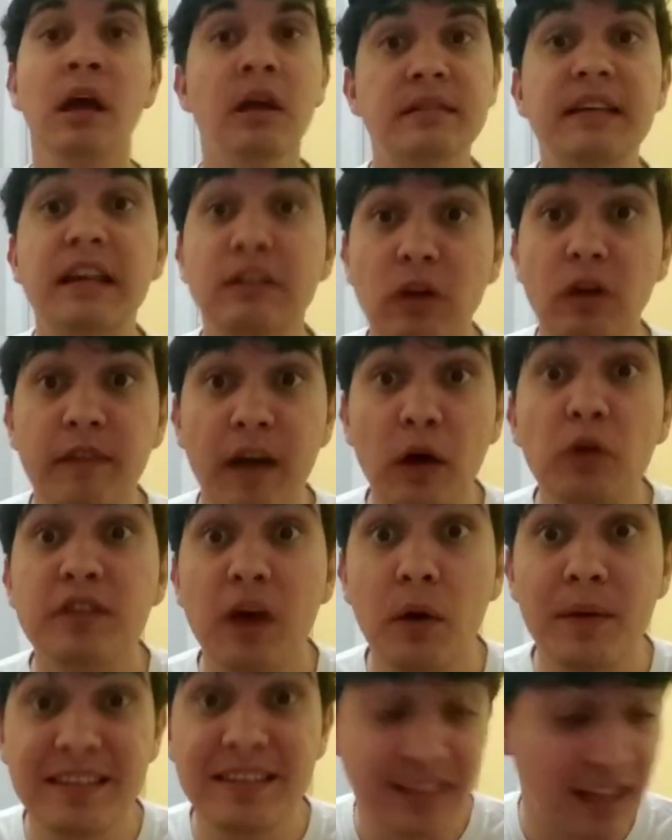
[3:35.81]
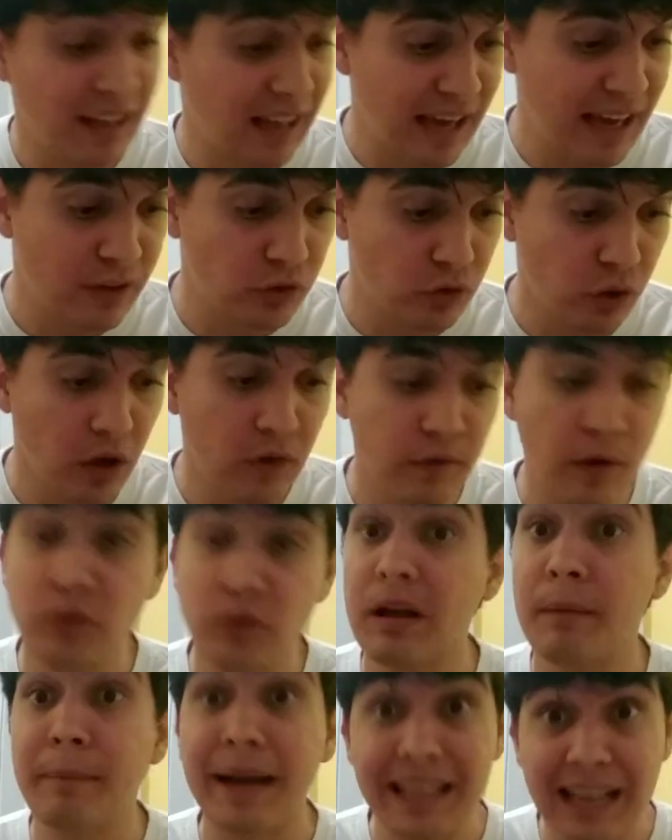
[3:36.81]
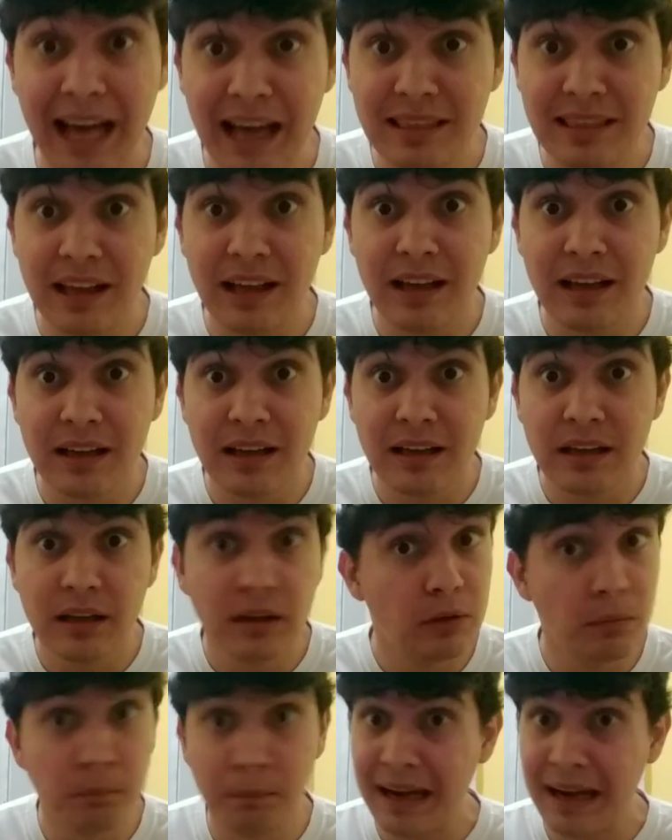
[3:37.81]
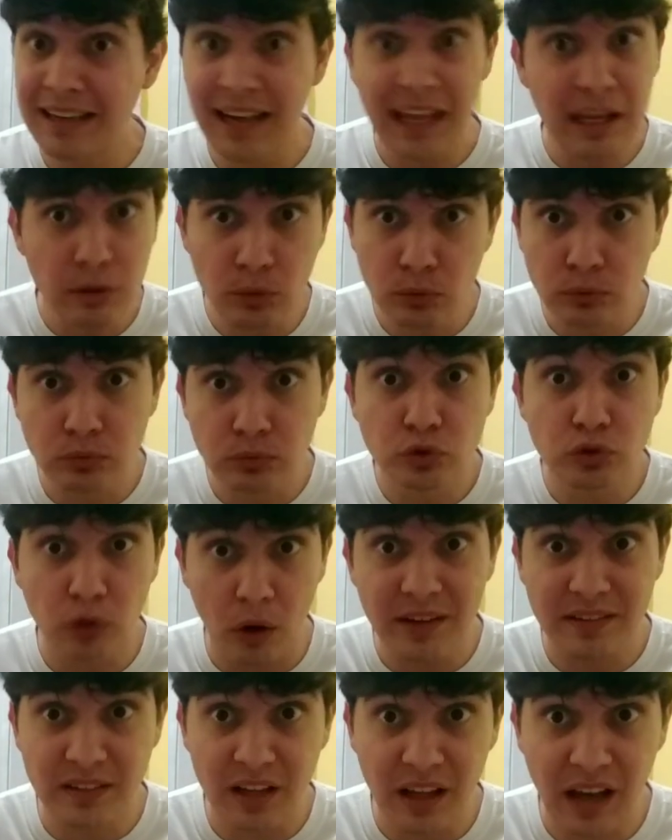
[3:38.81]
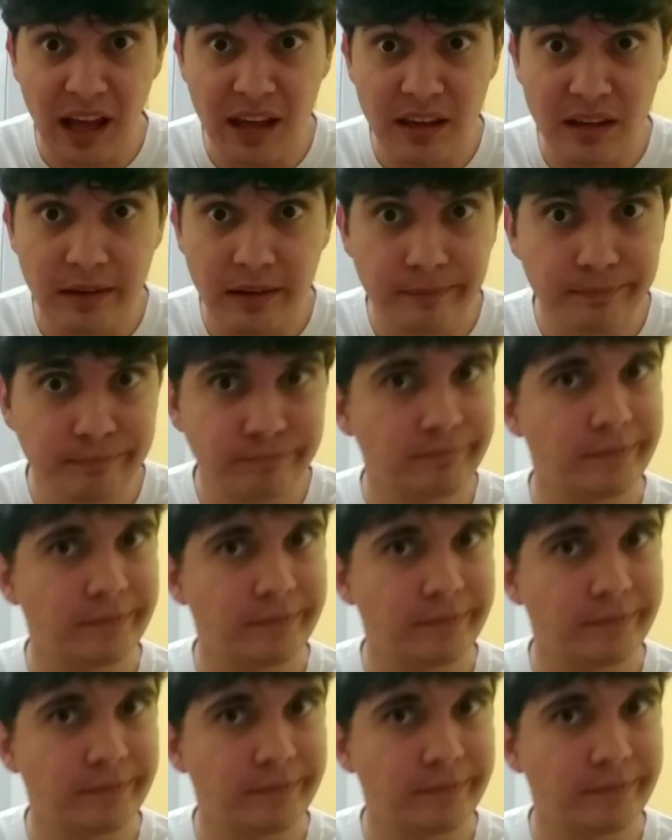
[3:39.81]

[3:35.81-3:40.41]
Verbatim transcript: Você só vai usar o Insta-like só, não vai usar mais nada? Mais nenhum, só Insta-like?